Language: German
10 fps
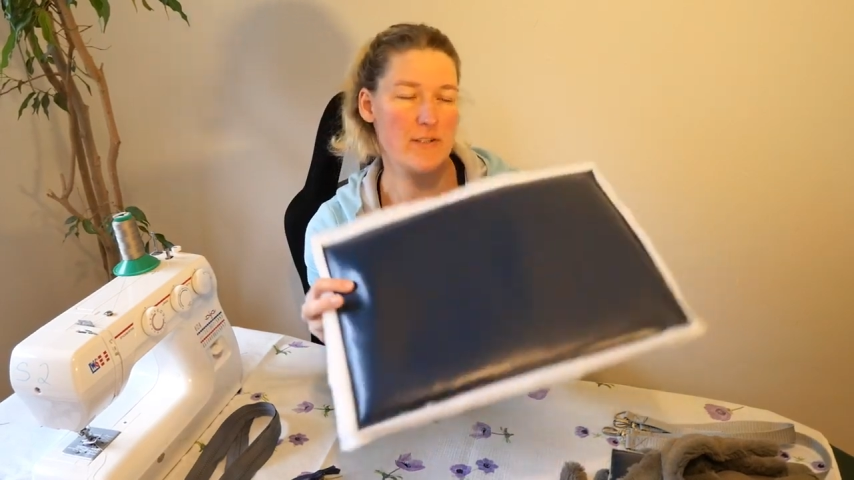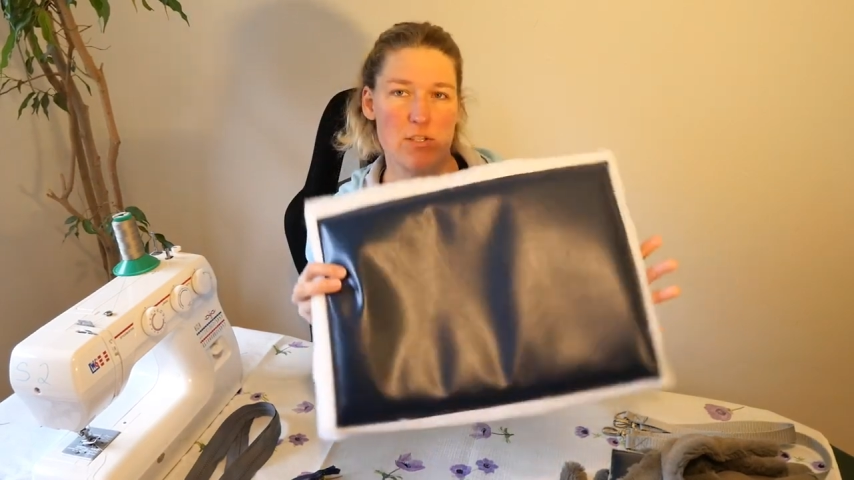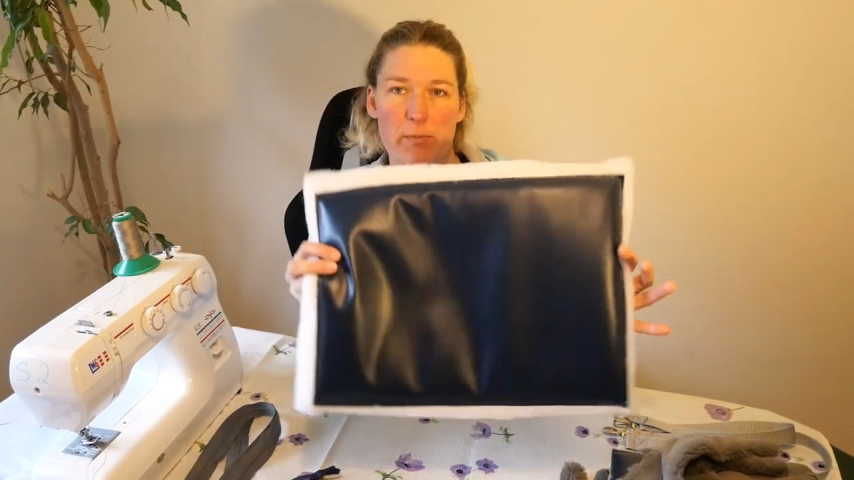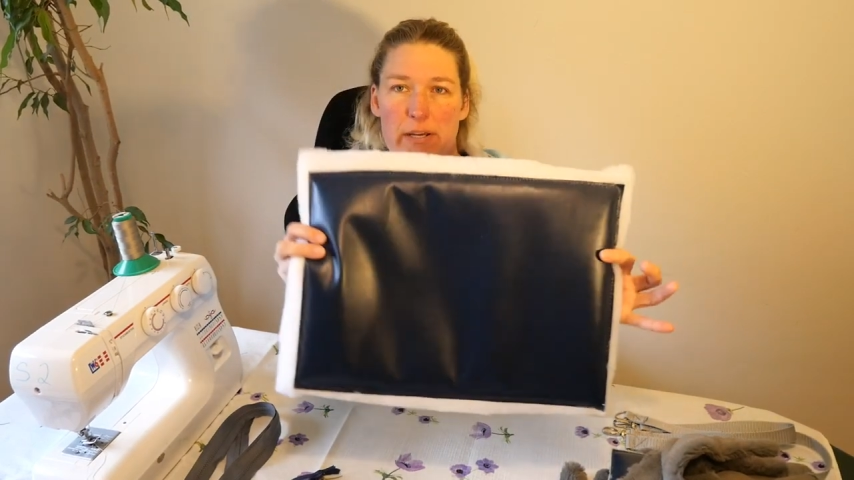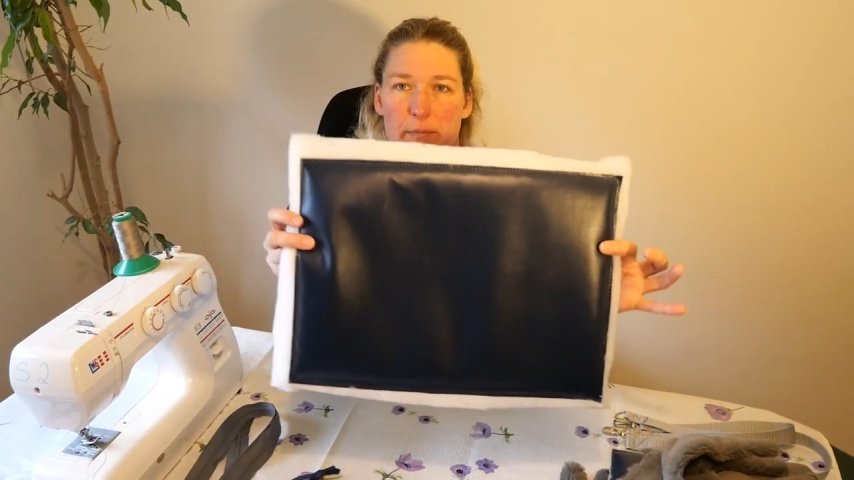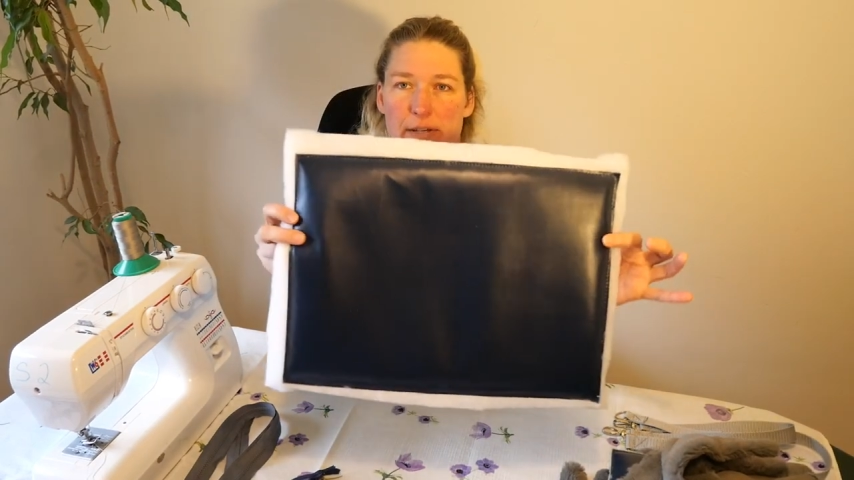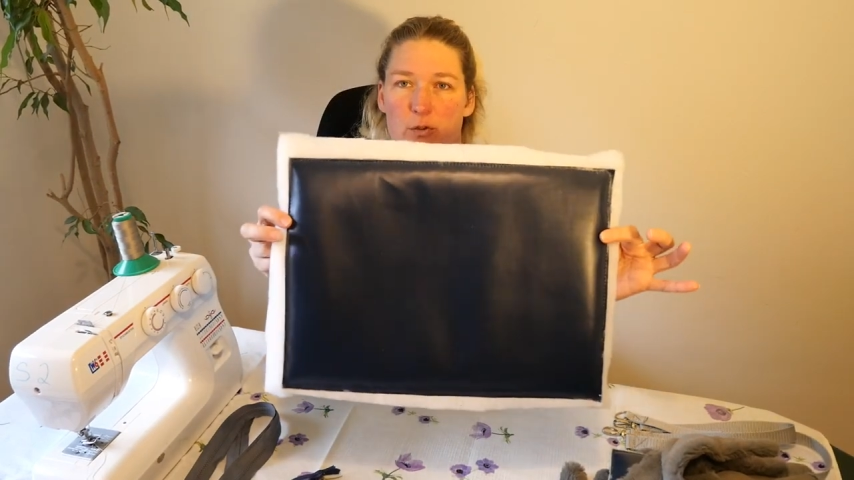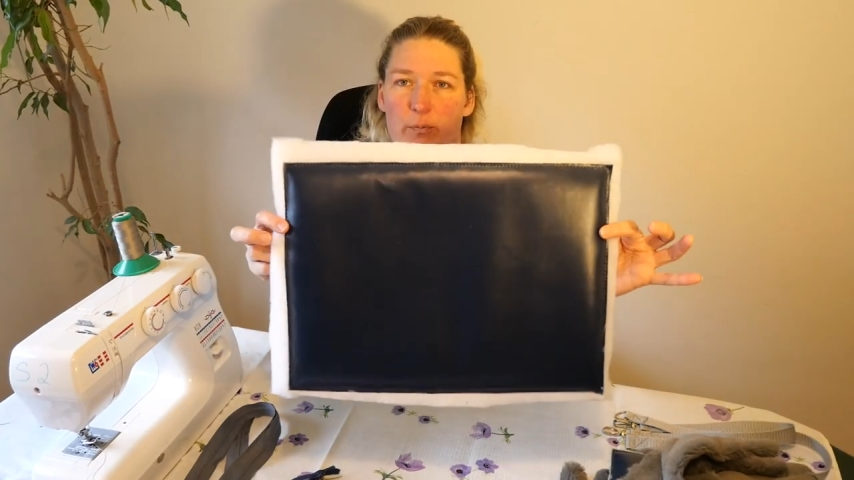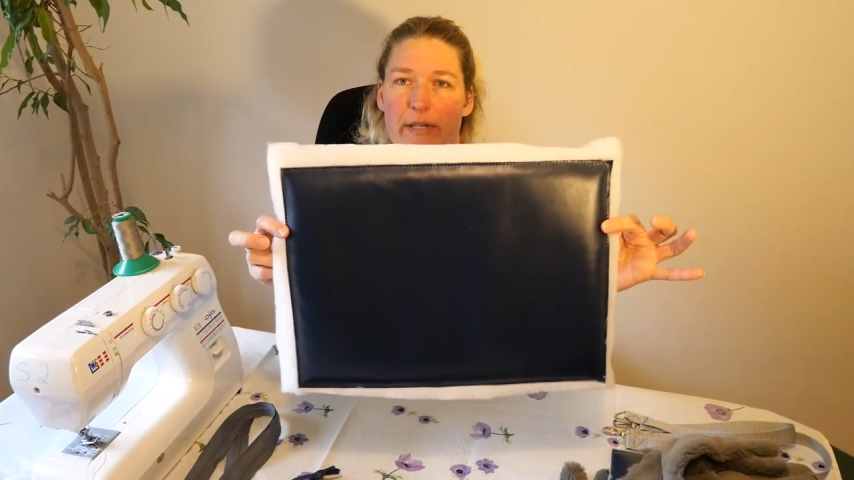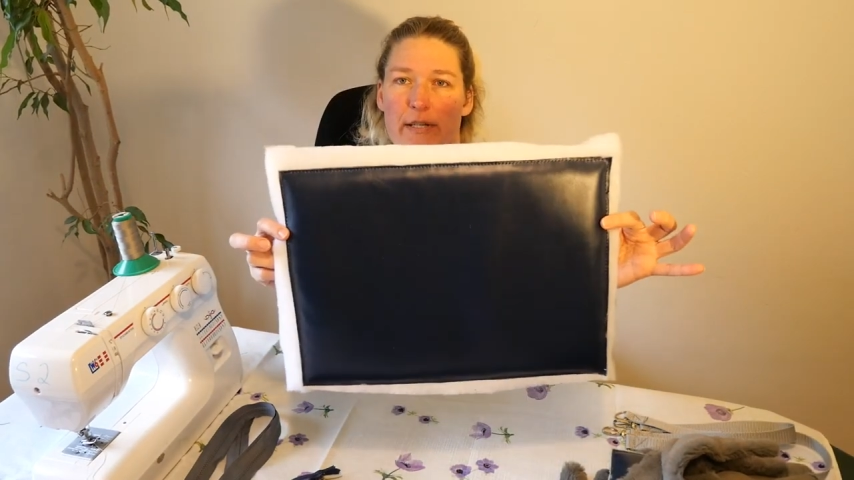Also ich mache immer so
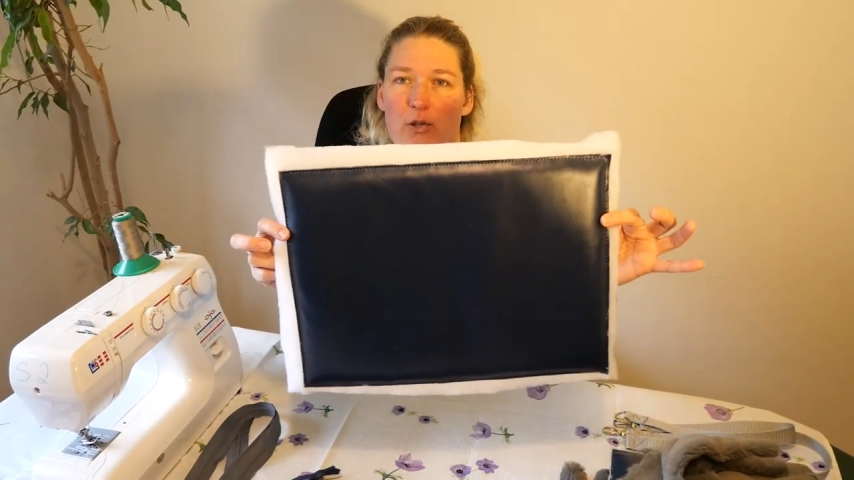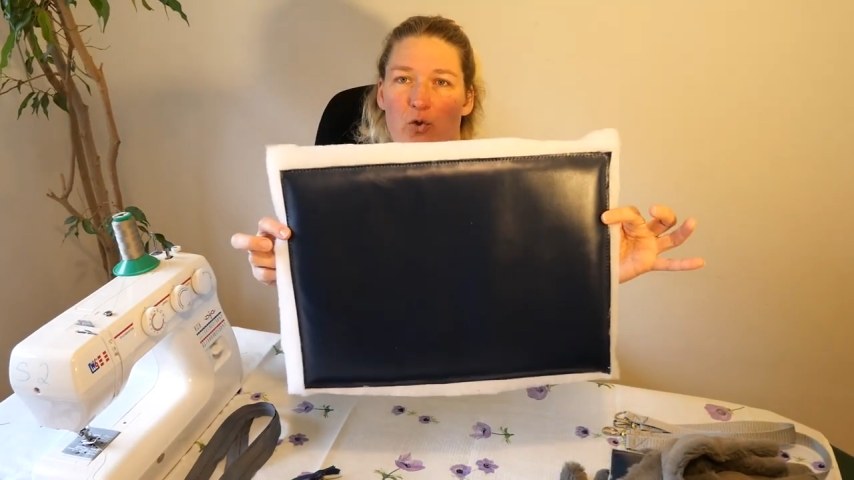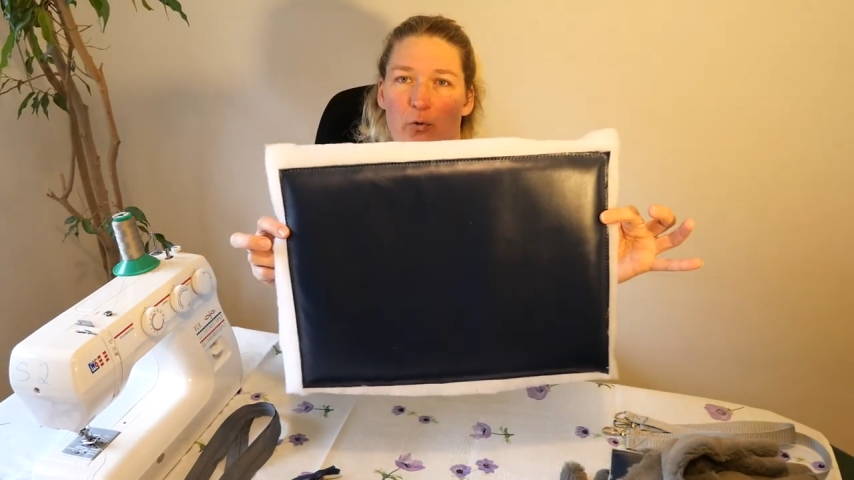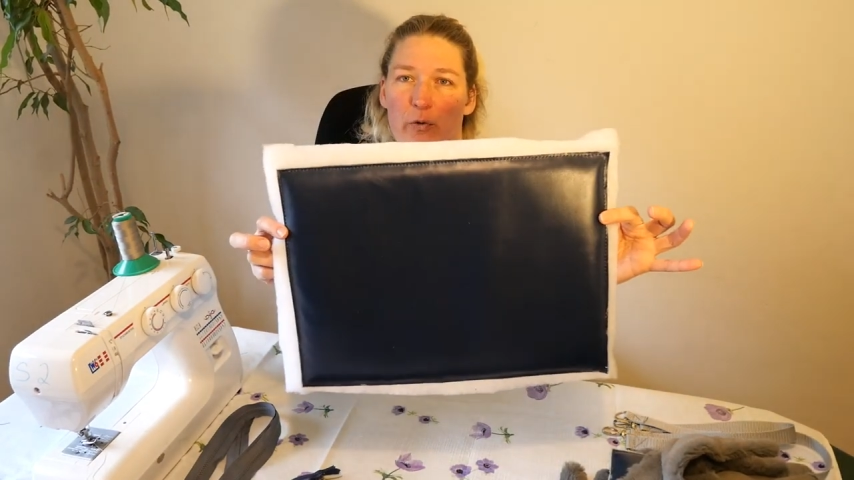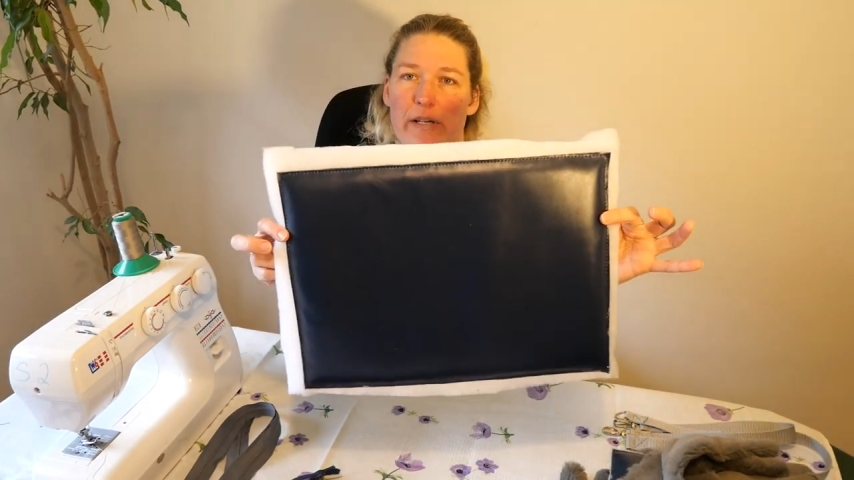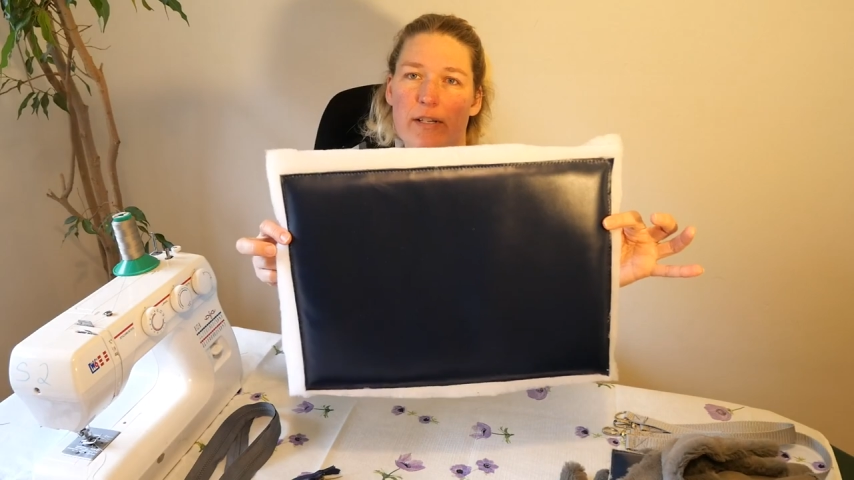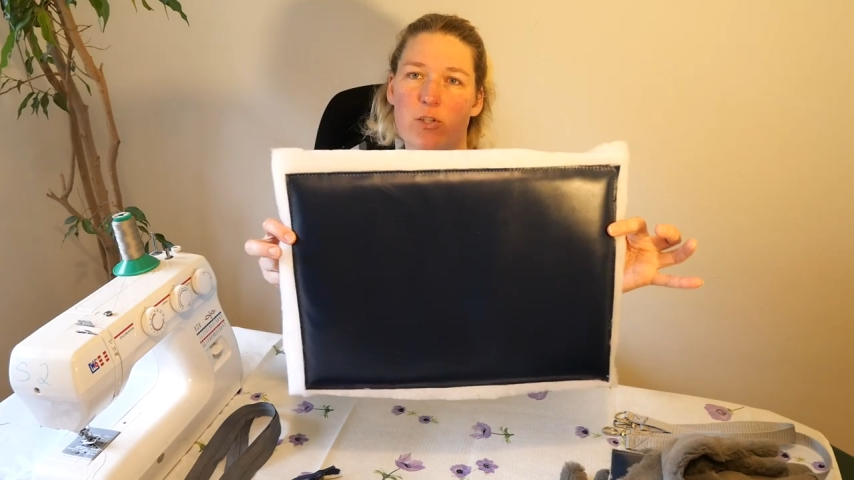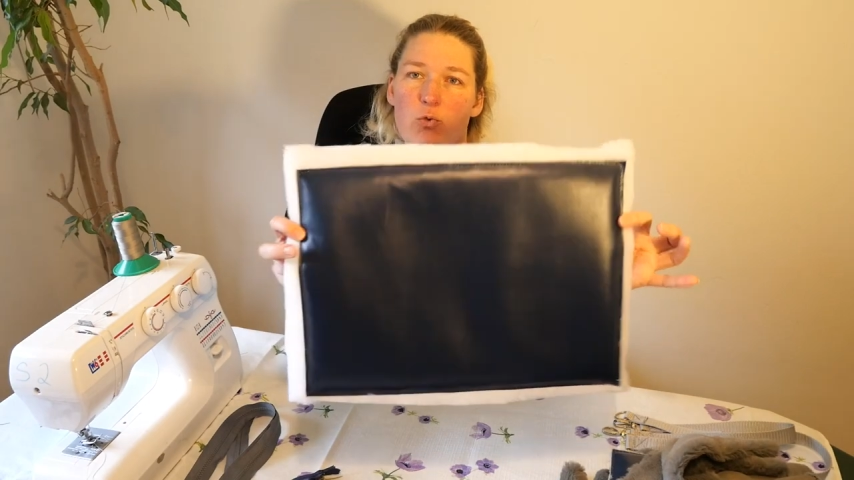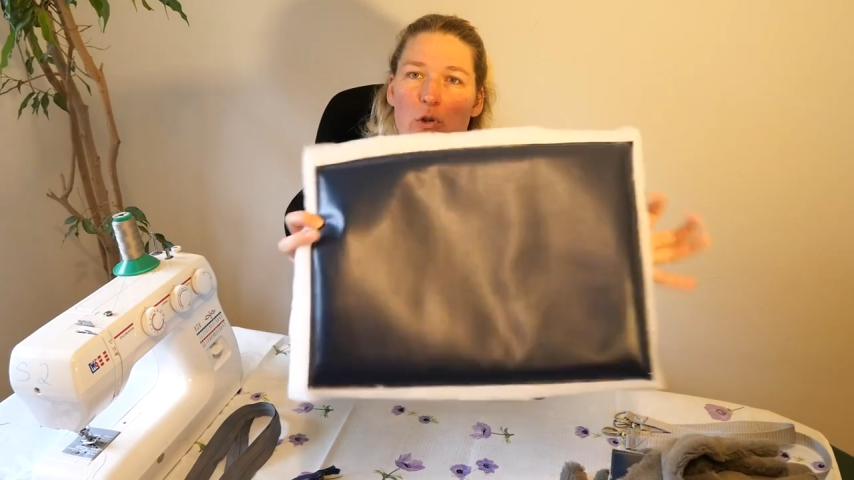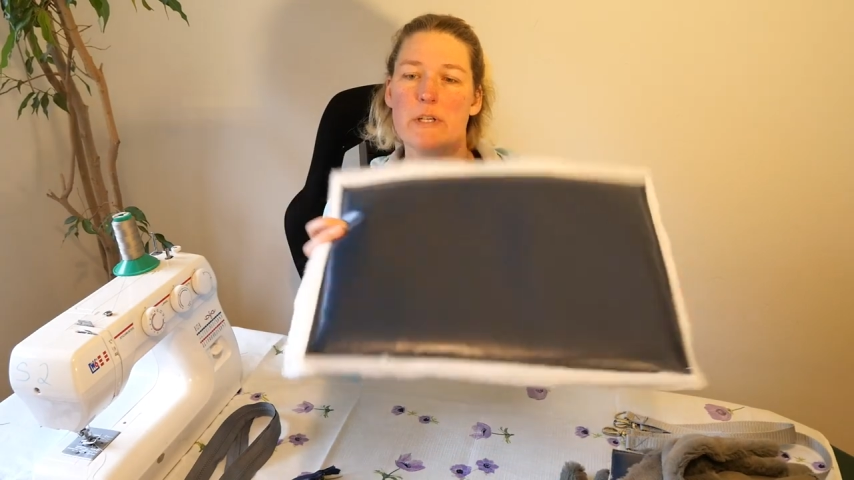ein bisschen zu viel
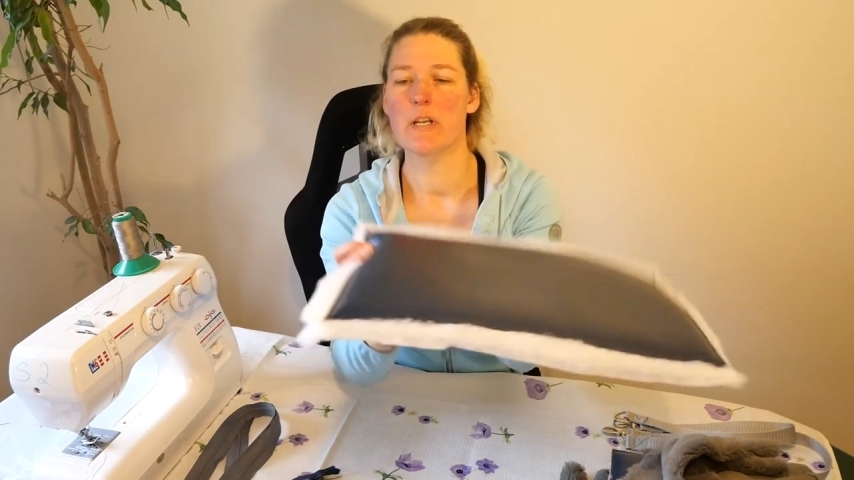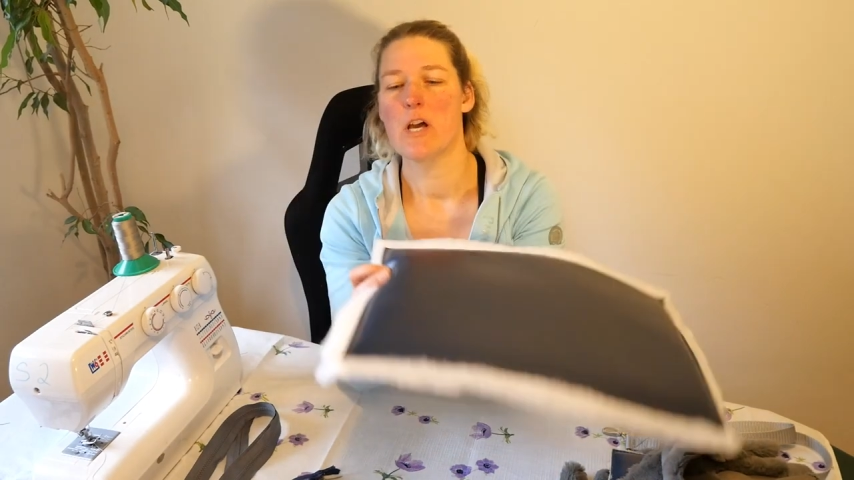des Guten